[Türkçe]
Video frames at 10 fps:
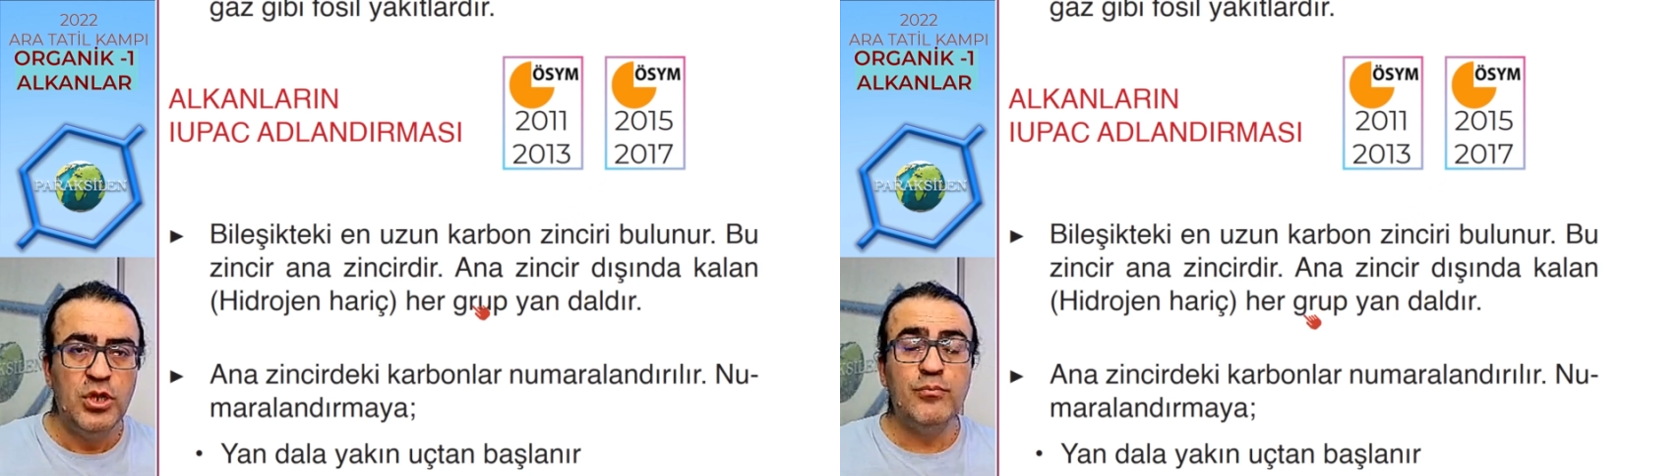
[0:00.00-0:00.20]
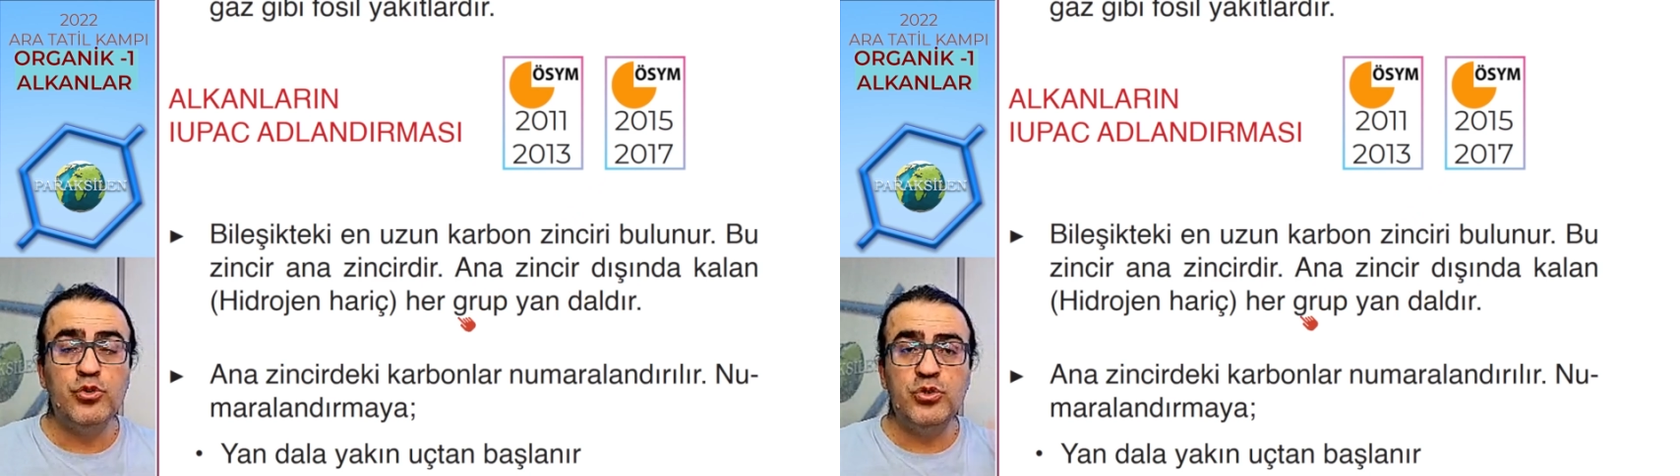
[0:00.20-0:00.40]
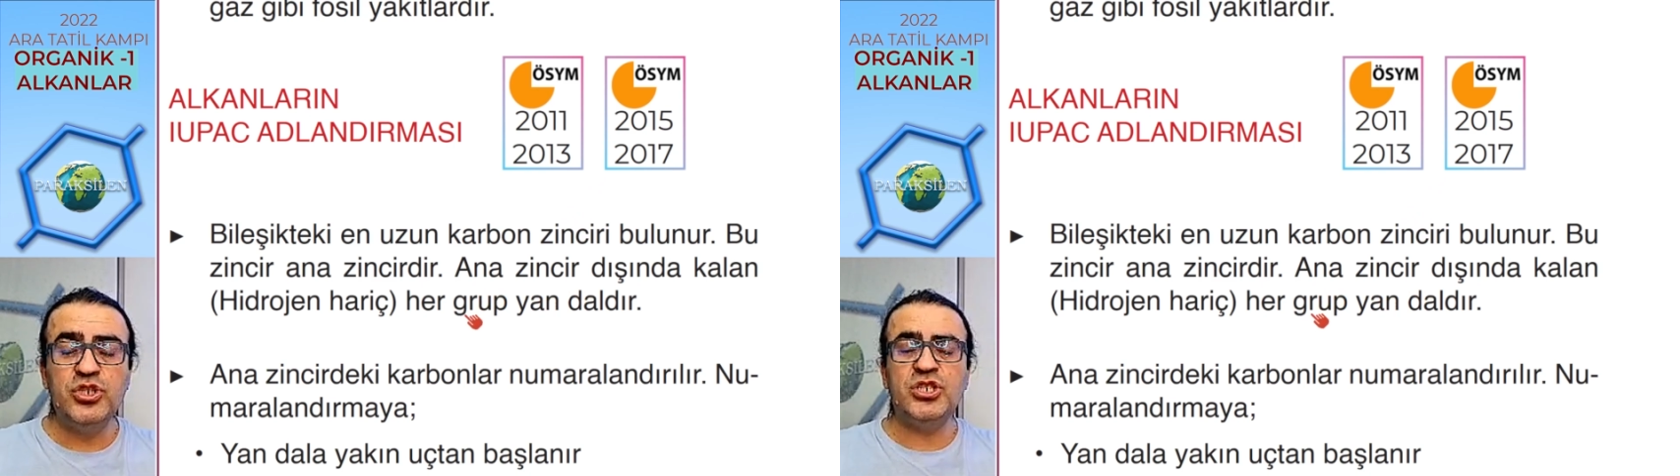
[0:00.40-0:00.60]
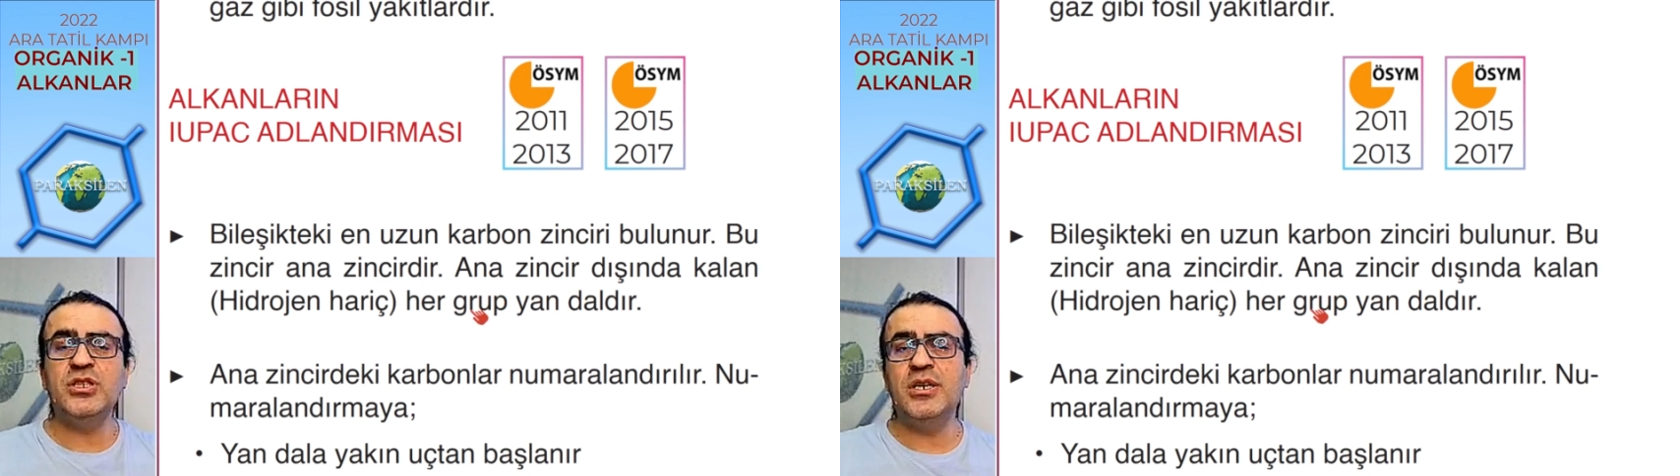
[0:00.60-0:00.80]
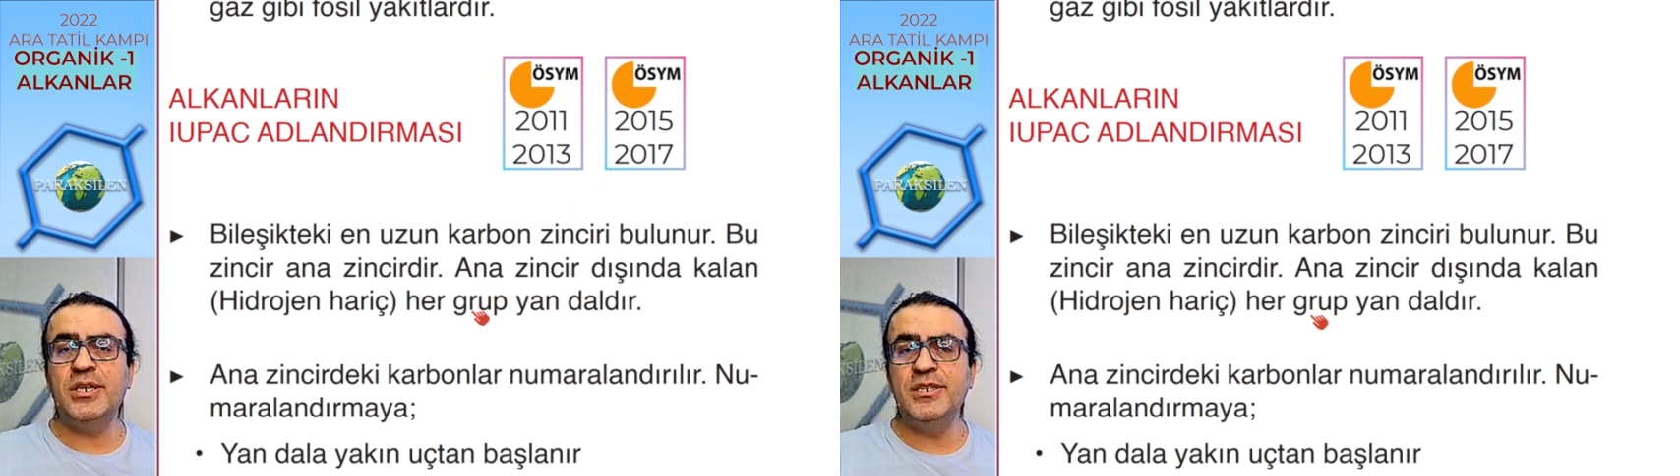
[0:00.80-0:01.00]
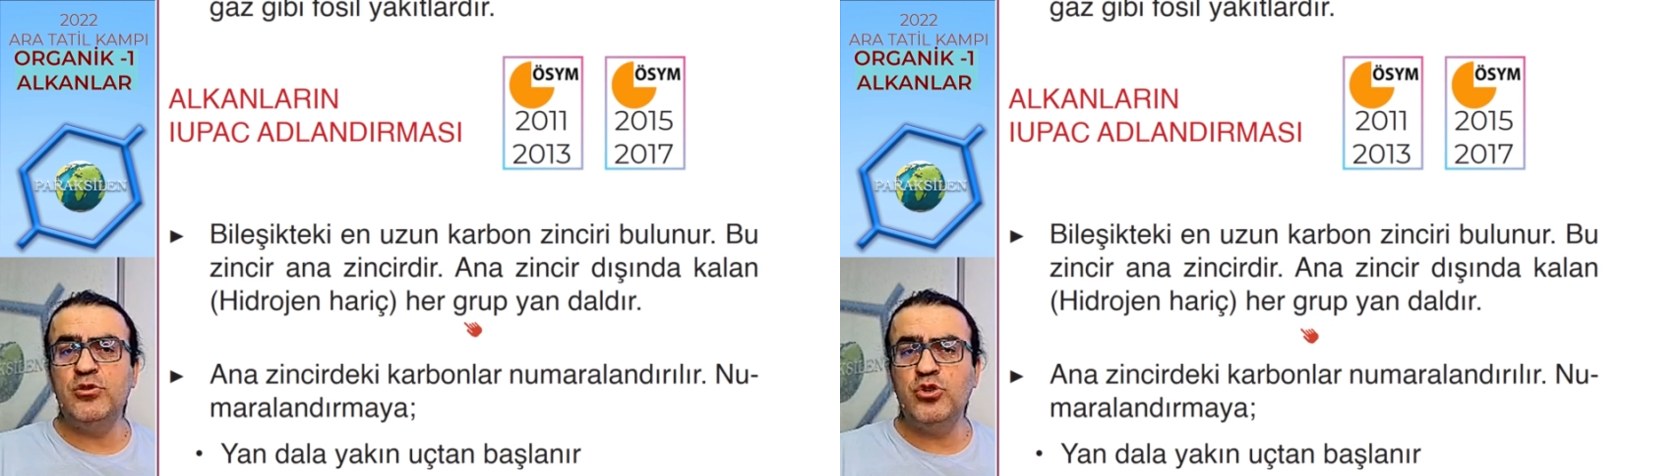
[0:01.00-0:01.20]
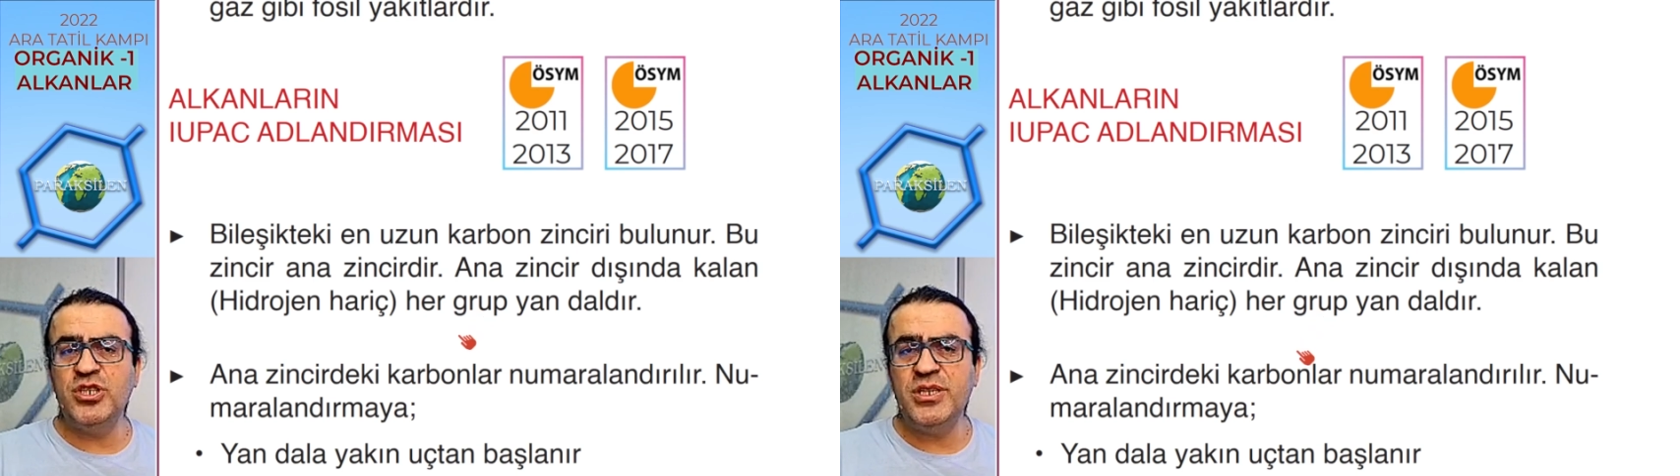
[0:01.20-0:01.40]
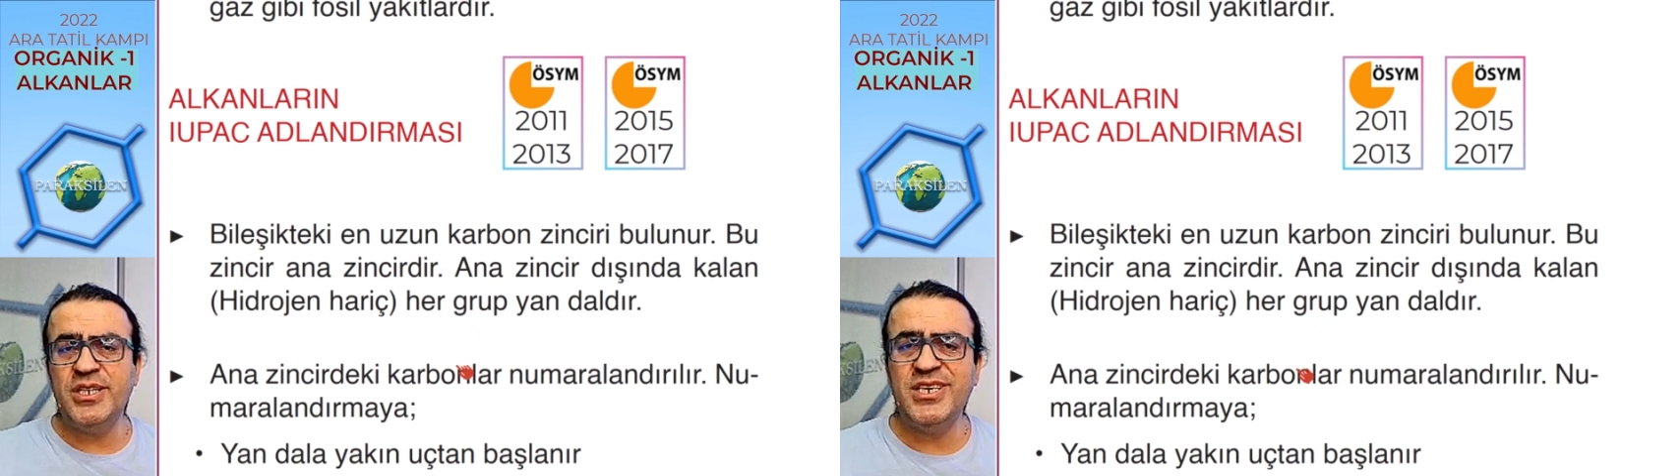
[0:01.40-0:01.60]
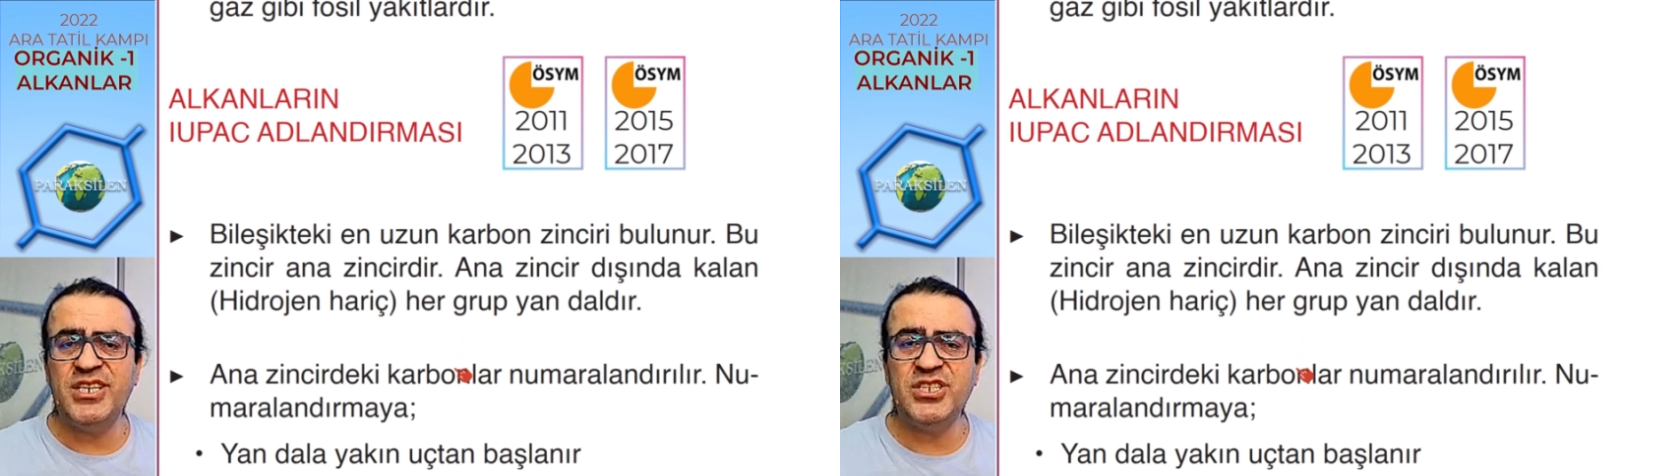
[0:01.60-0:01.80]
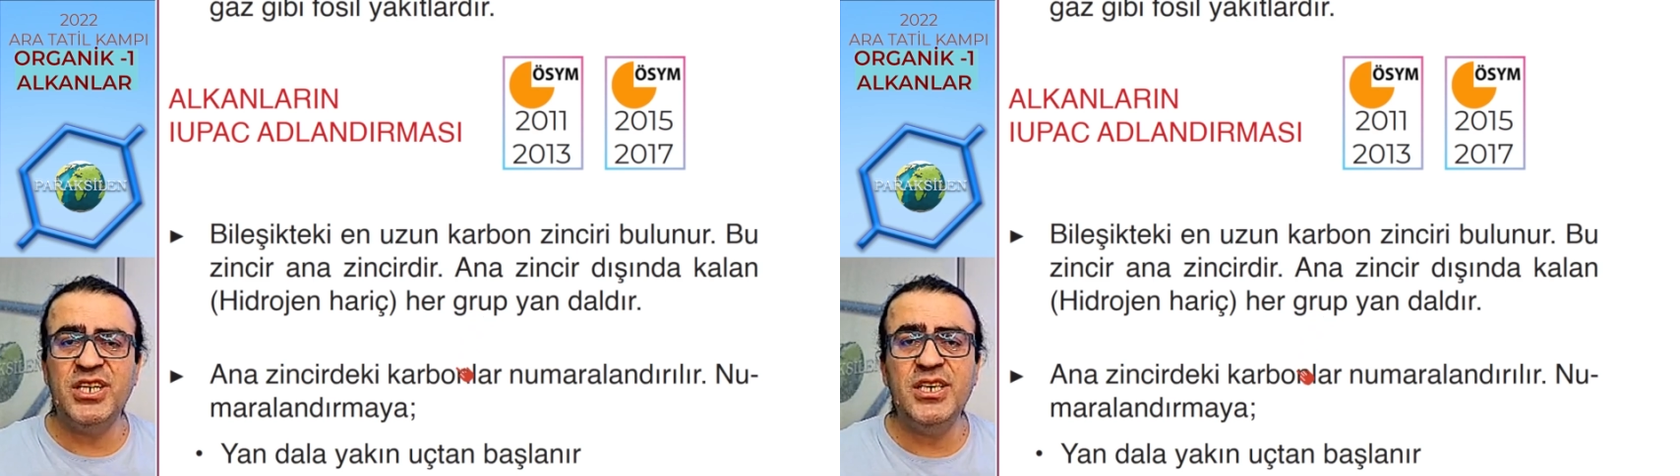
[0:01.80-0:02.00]
Bunun dışında kalan hidrojen hariç her
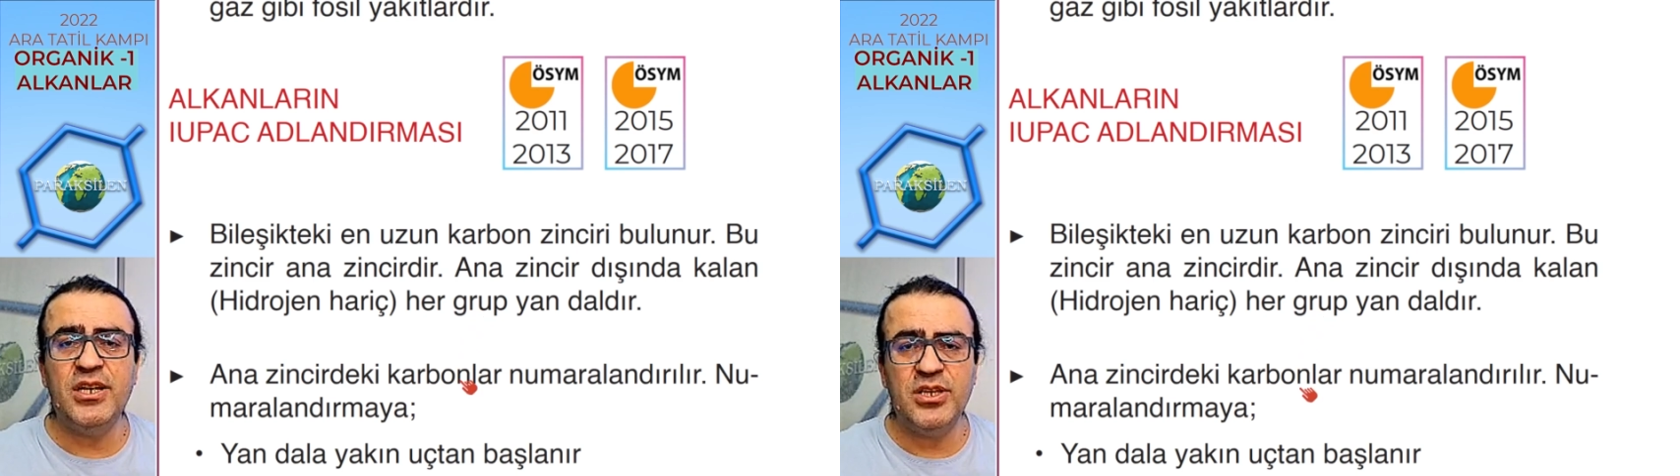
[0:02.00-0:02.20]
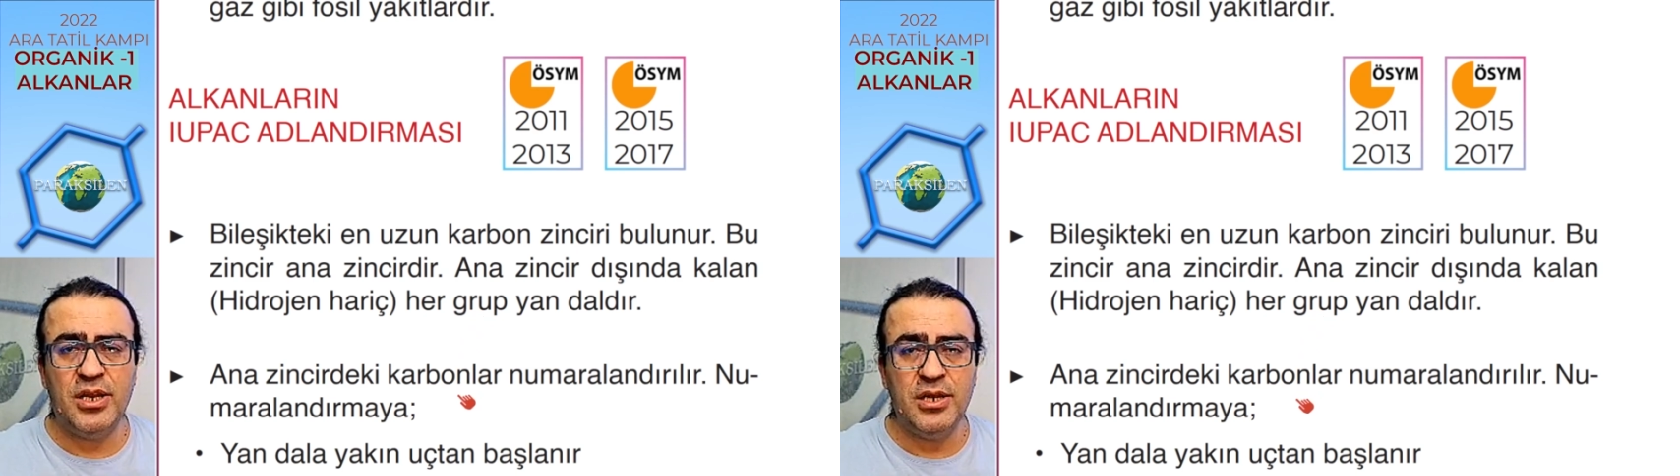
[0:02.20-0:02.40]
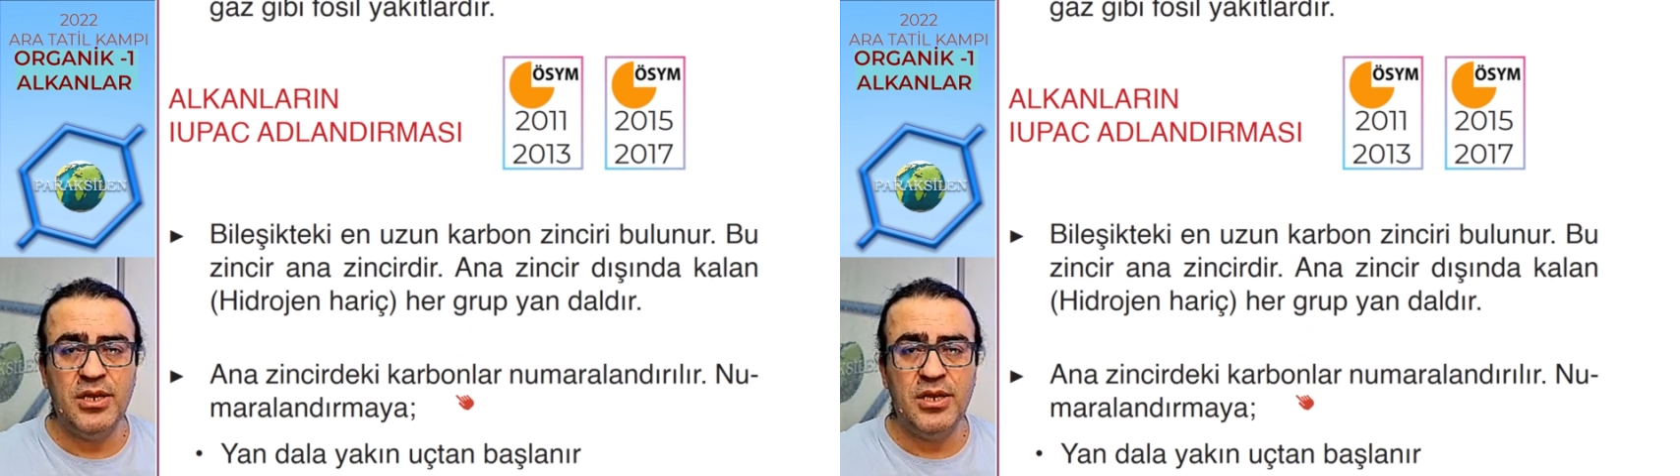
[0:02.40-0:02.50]
şey dal.